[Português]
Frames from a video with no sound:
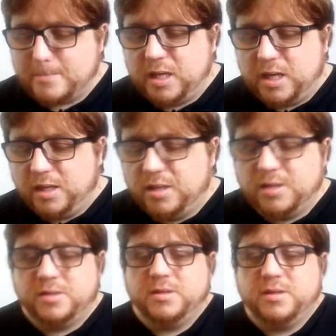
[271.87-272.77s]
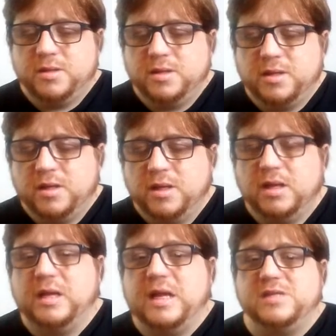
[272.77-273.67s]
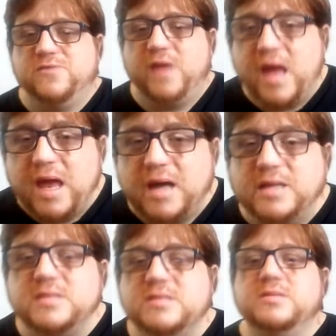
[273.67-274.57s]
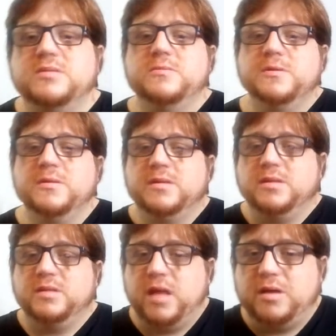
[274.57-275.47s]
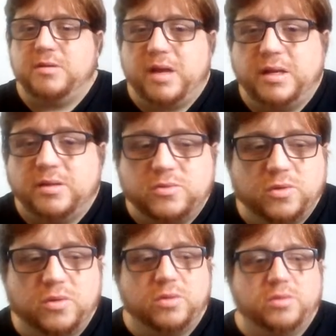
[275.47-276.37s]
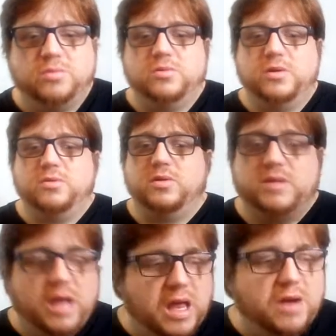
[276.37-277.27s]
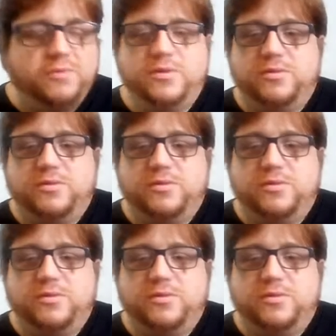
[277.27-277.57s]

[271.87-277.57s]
Ai, em Las Vegas, né? Que o cara entrou no, no hotel,